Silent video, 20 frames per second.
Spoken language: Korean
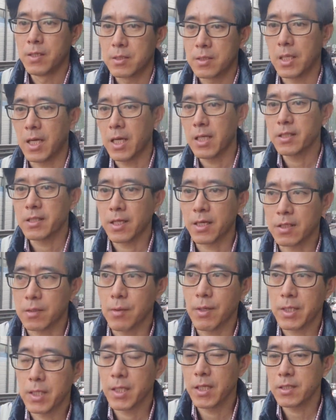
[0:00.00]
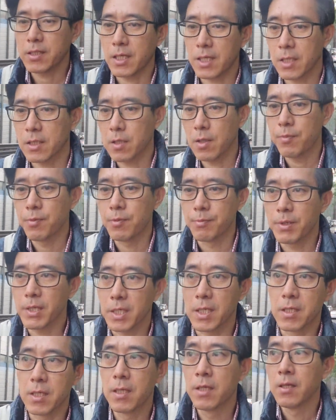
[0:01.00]
상황에 따라서 환경에 따라서
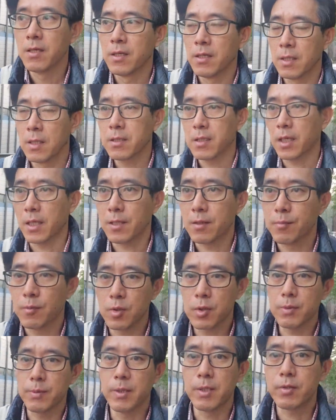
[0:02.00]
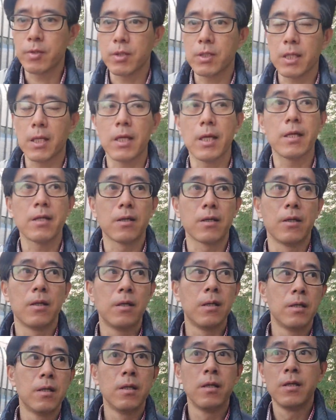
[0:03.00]
분명히 다른 모습일 수 있다라는 걸
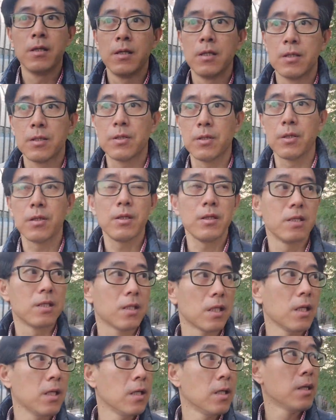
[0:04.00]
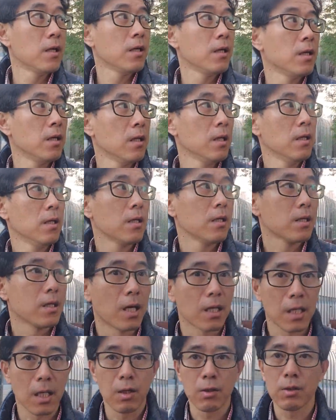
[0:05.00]
저는 이제
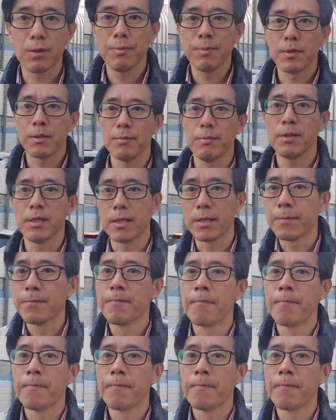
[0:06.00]
이야기하고 싶은 겁니다.